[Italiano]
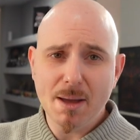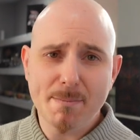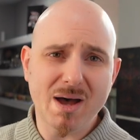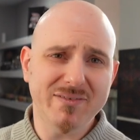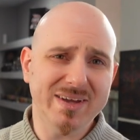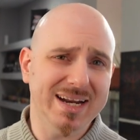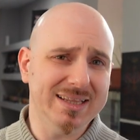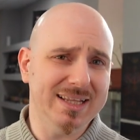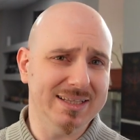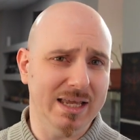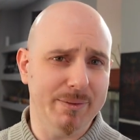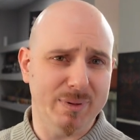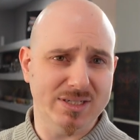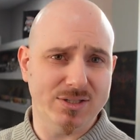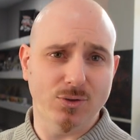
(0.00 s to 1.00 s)
ma vi
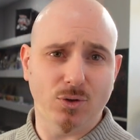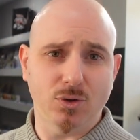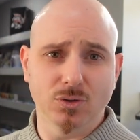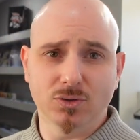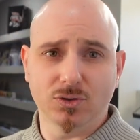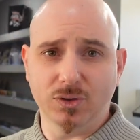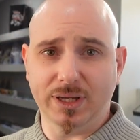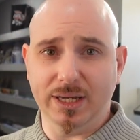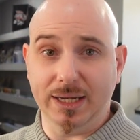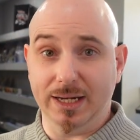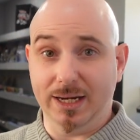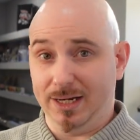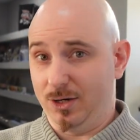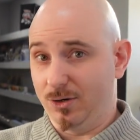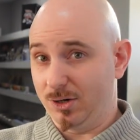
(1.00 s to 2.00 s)
rendete presto conto
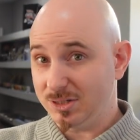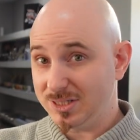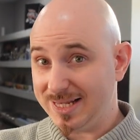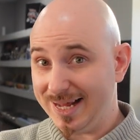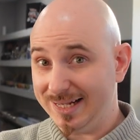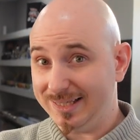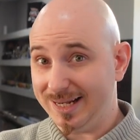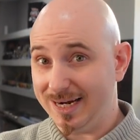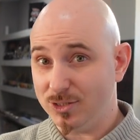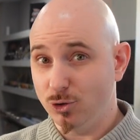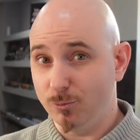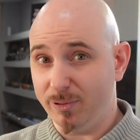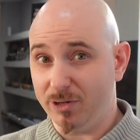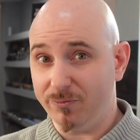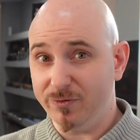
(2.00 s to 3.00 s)
che, nonostante la
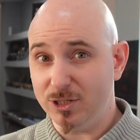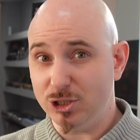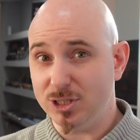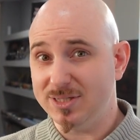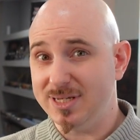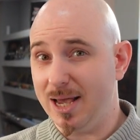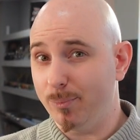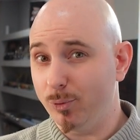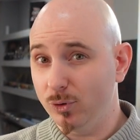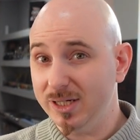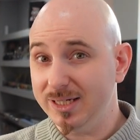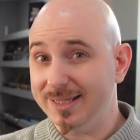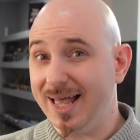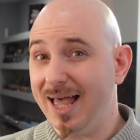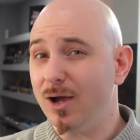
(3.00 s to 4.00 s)
superficie sia
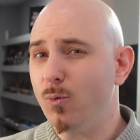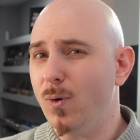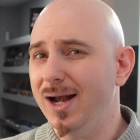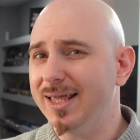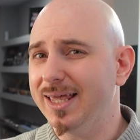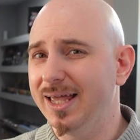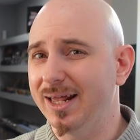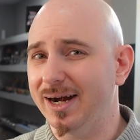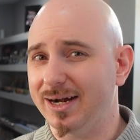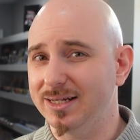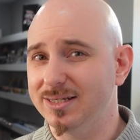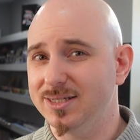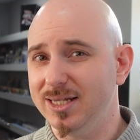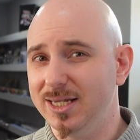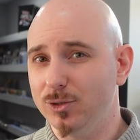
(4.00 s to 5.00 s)
pulita, qualche
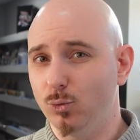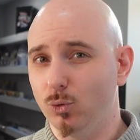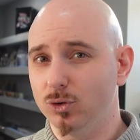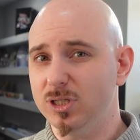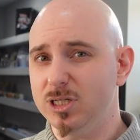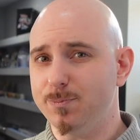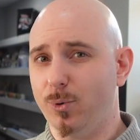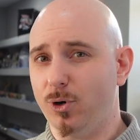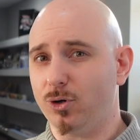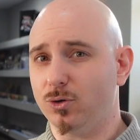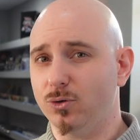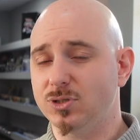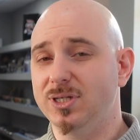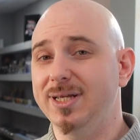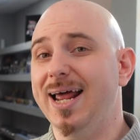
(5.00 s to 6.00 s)
residuo di
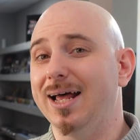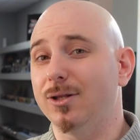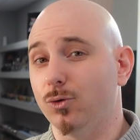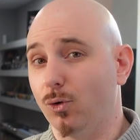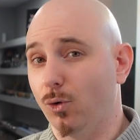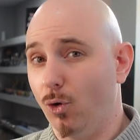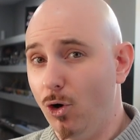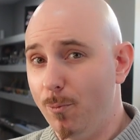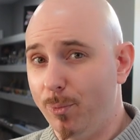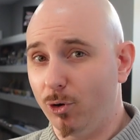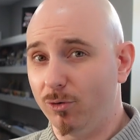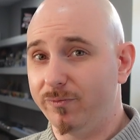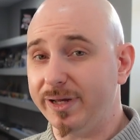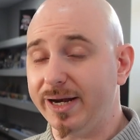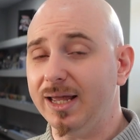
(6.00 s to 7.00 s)
sporco ostinato o
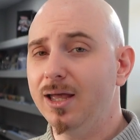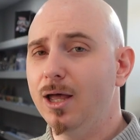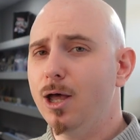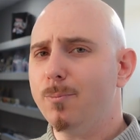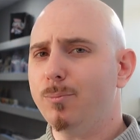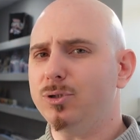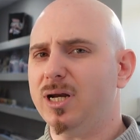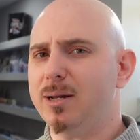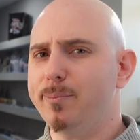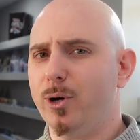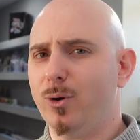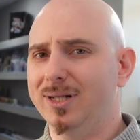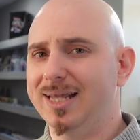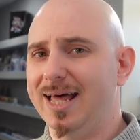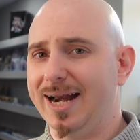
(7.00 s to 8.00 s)
polvere
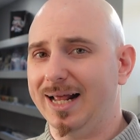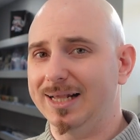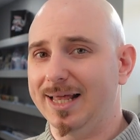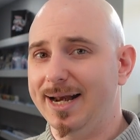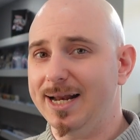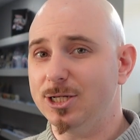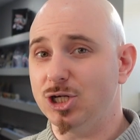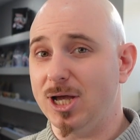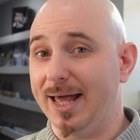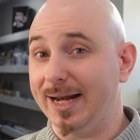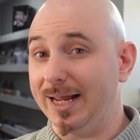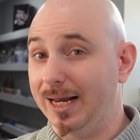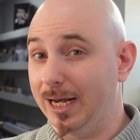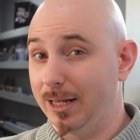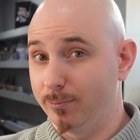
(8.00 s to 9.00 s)
potrebbero andare a
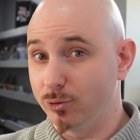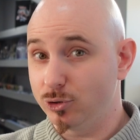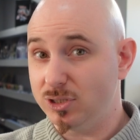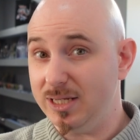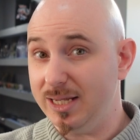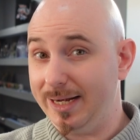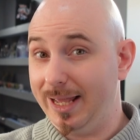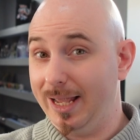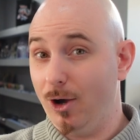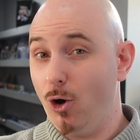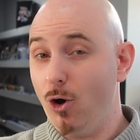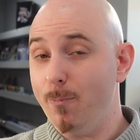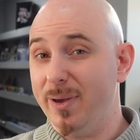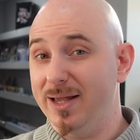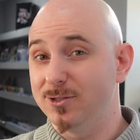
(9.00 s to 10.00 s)
danneggiare le bustine
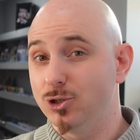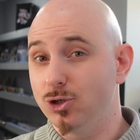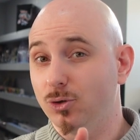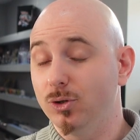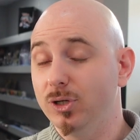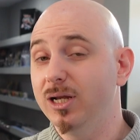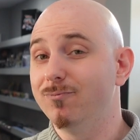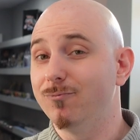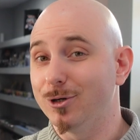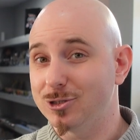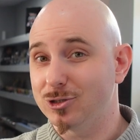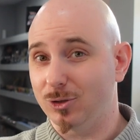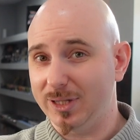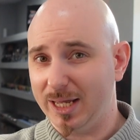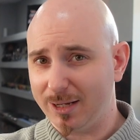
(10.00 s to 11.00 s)
o peggio il
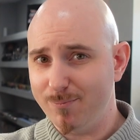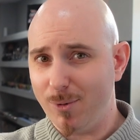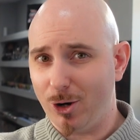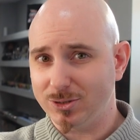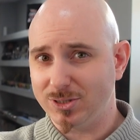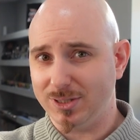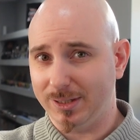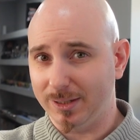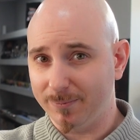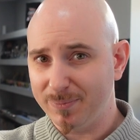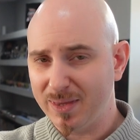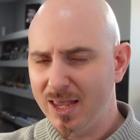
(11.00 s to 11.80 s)
vostro deck box.